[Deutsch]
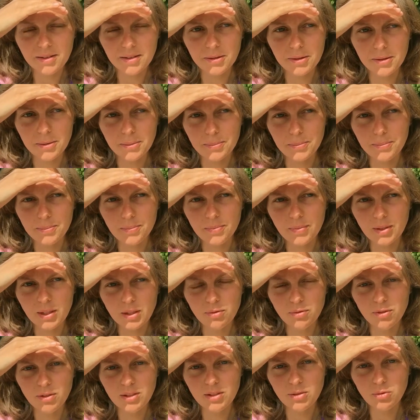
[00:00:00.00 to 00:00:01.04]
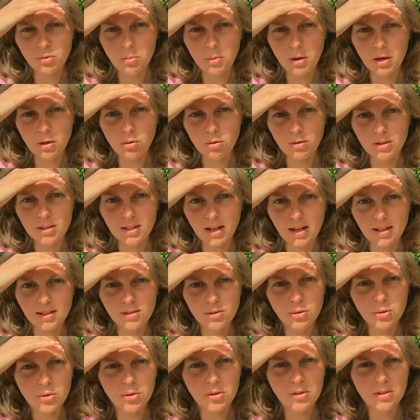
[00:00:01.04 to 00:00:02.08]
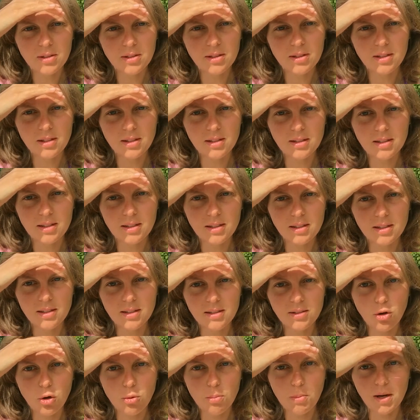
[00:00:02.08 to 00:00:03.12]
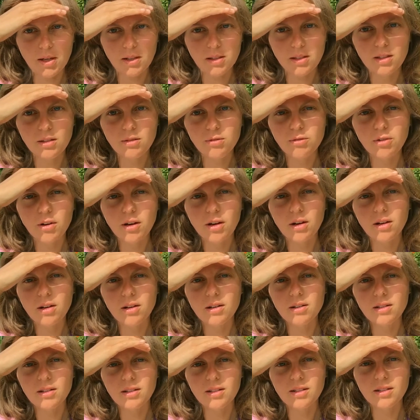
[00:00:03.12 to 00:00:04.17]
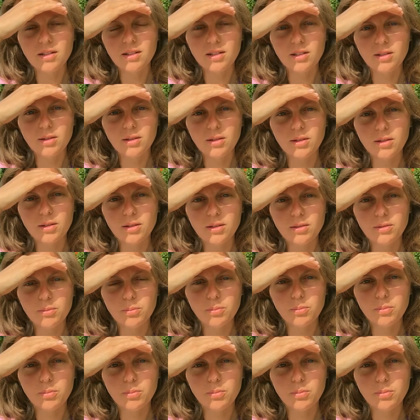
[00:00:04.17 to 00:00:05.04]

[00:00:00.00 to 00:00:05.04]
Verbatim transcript: Ähm, ich will es nur mal kurz andeuten, dass ich nochmal tiefer in die